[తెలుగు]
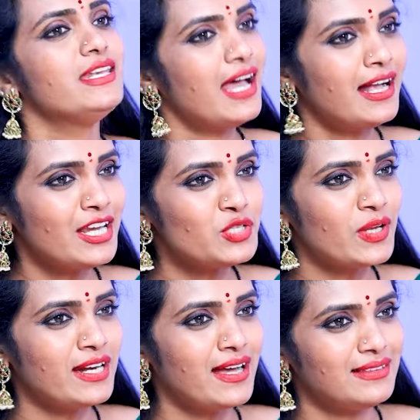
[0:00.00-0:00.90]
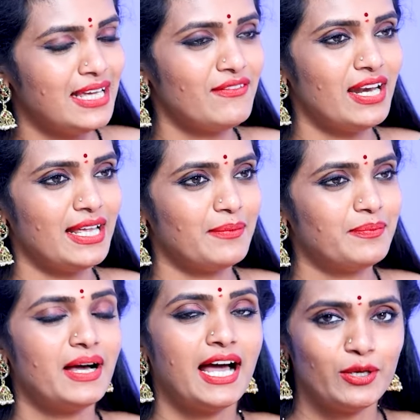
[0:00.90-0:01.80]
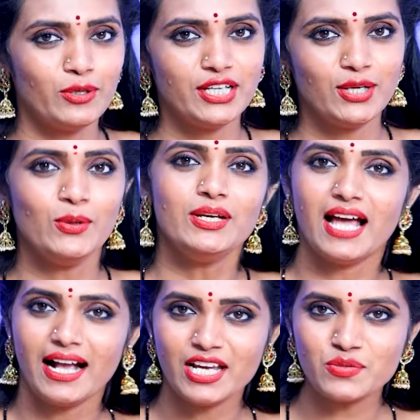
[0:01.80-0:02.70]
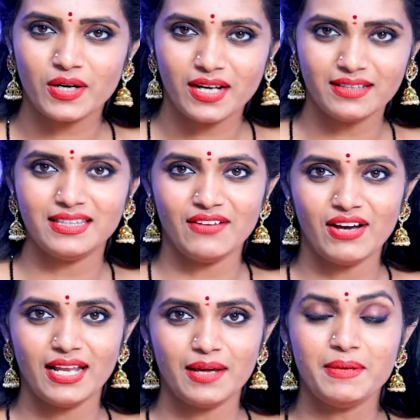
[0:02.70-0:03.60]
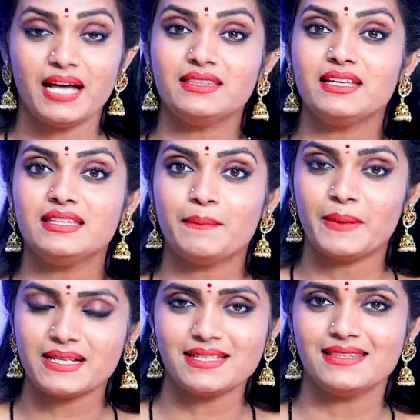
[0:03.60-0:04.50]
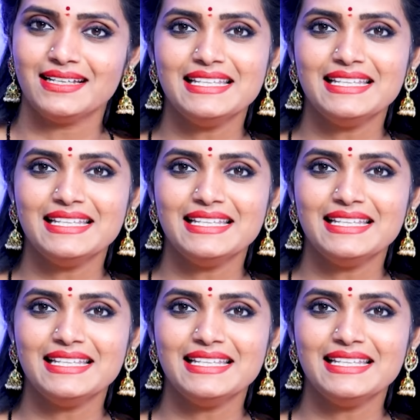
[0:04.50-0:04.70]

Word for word: నాగేశ్వరనాథ్ దేవాలయం అయోధ్యలో నాగేశ్వరనాథ్ దేవాలయం అత్యంత ప్రసిద్ధ